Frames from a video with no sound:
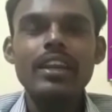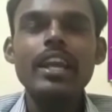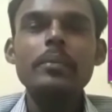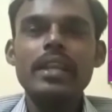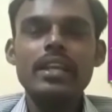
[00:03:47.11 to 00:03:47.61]

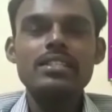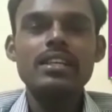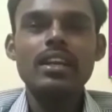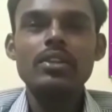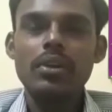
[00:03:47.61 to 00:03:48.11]
லேட்
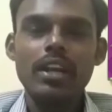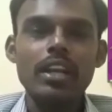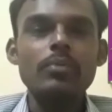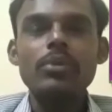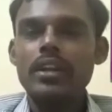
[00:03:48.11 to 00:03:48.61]
மேரேஜுங்கிறது ஒரு
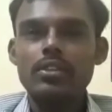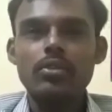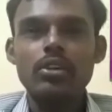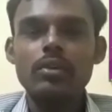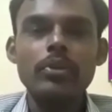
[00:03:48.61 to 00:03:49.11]
நல்ல முன்னேற்றத்தை
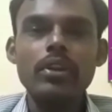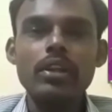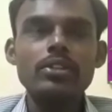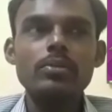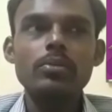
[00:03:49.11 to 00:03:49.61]
கொடுக்கும் ஒரு
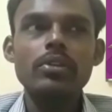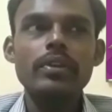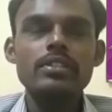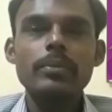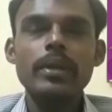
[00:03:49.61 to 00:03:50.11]
இருபத்தொம்போது
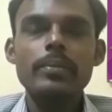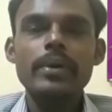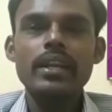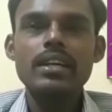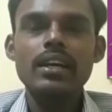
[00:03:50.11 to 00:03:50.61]
வயசுக்கு மேலே
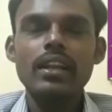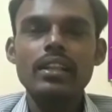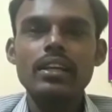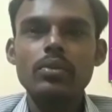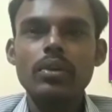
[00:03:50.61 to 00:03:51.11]
மேரேஜ்
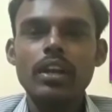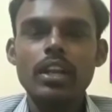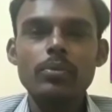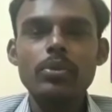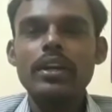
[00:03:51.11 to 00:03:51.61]
ஆகிறதுங்கிறது ஒரு
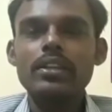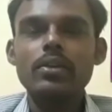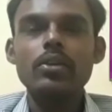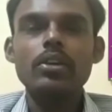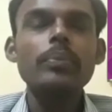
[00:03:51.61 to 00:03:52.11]
நல்ல முன்னேற்றத்தை
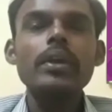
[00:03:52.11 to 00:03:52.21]
கொடுக்கும்